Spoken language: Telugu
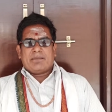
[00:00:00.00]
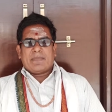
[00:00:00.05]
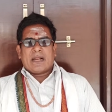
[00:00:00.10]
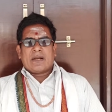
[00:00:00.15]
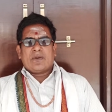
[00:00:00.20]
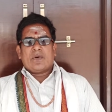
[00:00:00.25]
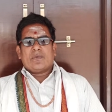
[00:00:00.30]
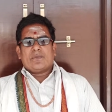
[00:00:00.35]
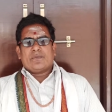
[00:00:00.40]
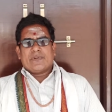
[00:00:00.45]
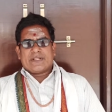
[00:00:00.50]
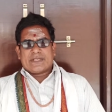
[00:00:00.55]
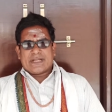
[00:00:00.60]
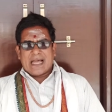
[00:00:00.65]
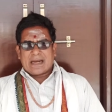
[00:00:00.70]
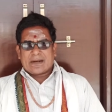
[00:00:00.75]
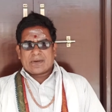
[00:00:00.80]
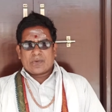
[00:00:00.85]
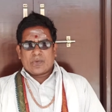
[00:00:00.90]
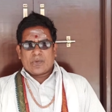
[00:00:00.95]
మనో
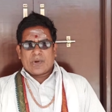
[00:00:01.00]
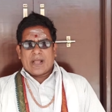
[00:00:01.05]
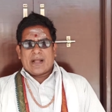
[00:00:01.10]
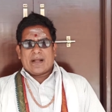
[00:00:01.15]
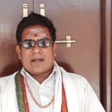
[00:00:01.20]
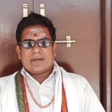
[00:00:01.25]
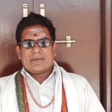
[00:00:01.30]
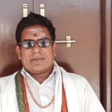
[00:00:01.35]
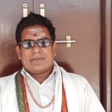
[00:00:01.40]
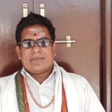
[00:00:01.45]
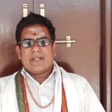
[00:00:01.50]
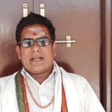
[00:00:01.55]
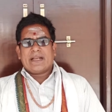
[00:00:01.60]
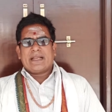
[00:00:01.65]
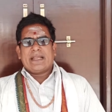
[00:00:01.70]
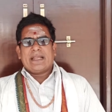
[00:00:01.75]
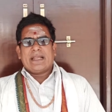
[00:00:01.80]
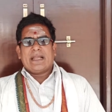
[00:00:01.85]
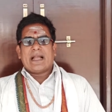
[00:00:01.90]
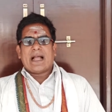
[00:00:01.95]
విచారం కూడా
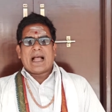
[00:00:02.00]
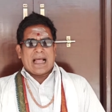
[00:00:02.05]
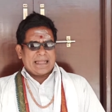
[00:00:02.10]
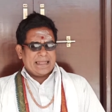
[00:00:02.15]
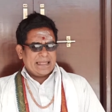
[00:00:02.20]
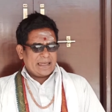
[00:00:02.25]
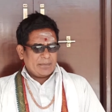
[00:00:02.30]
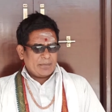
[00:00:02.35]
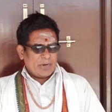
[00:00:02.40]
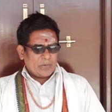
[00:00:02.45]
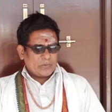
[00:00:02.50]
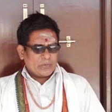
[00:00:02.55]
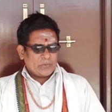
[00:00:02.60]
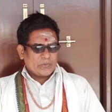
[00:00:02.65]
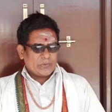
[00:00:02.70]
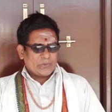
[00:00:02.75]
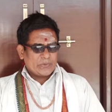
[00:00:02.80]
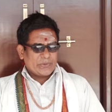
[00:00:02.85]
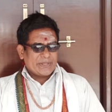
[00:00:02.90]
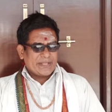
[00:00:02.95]
వీరికి
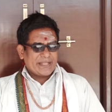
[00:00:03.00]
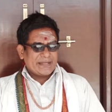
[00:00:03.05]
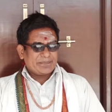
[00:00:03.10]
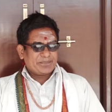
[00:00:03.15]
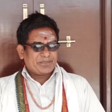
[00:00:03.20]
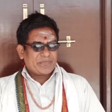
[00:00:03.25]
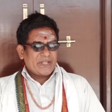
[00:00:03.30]
అధికమవుతుంటుంది